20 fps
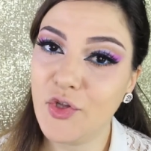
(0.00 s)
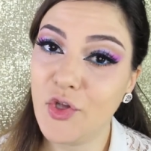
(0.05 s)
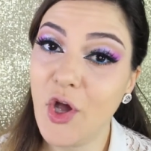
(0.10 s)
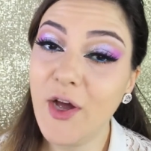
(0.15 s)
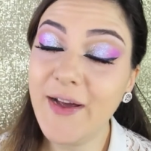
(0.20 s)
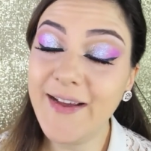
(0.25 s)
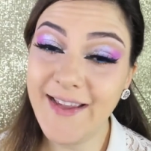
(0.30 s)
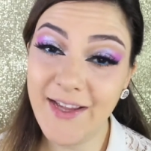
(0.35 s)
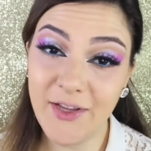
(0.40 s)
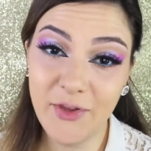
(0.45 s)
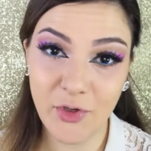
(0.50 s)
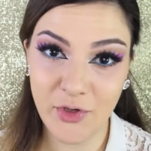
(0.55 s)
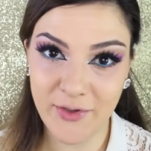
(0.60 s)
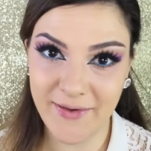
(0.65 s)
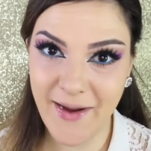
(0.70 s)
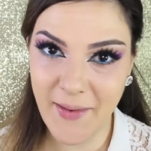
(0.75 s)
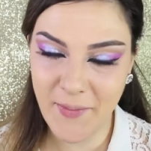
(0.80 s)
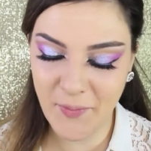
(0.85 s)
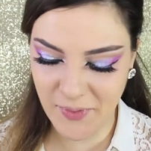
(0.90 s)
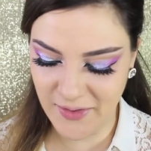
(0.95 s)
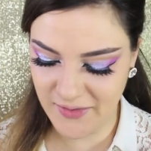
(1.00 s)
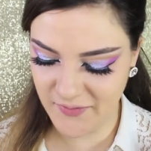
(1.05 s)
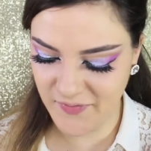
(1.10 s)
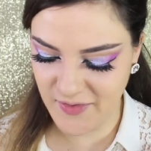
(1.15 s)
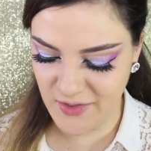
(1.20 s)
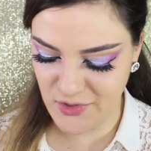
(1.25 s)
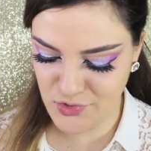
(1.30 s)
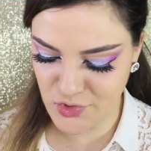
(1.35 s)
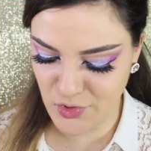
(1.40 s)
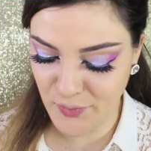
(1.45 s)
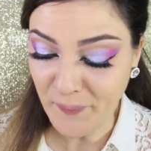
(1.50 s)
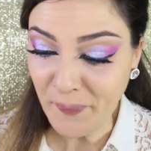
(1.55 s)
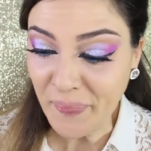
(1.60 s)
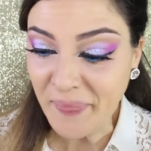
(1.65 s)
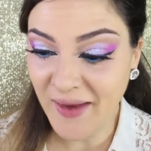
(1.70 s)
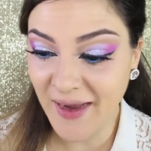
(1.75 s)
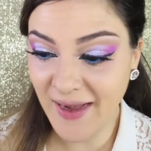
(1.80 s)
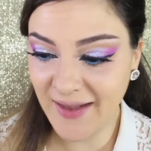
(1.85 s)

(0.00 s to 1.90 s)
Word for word: gli occhi torniamo al viso